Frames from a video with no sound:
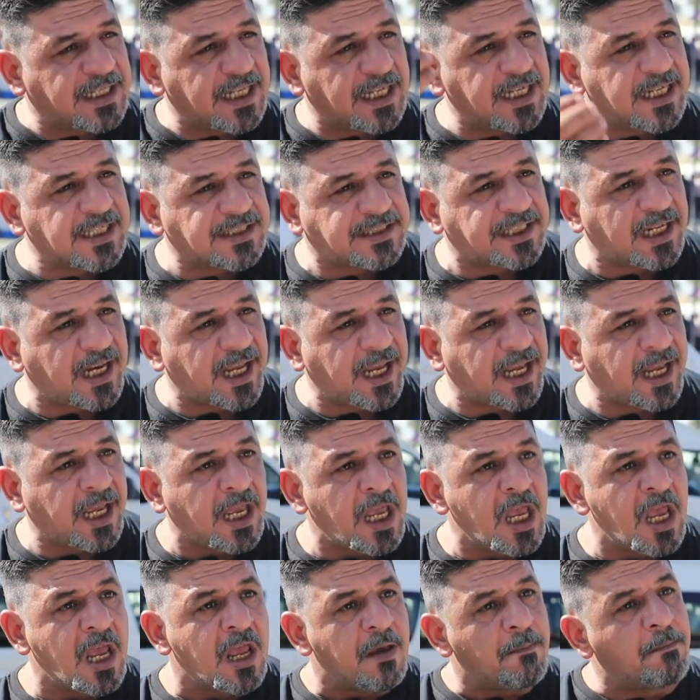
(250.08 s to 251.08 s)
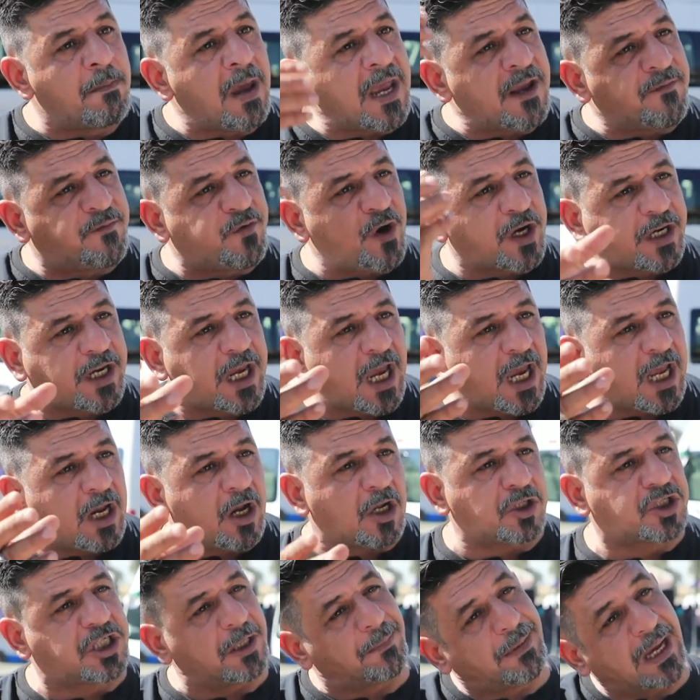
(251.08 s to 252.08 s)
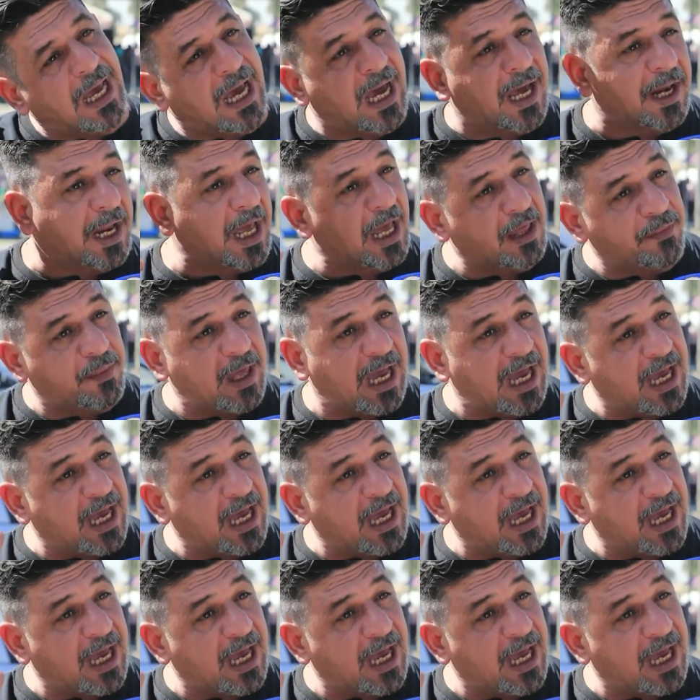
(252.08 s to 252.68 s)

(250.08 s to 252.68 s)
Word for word: اليسرى ما يفكه لو تجيب له عراضه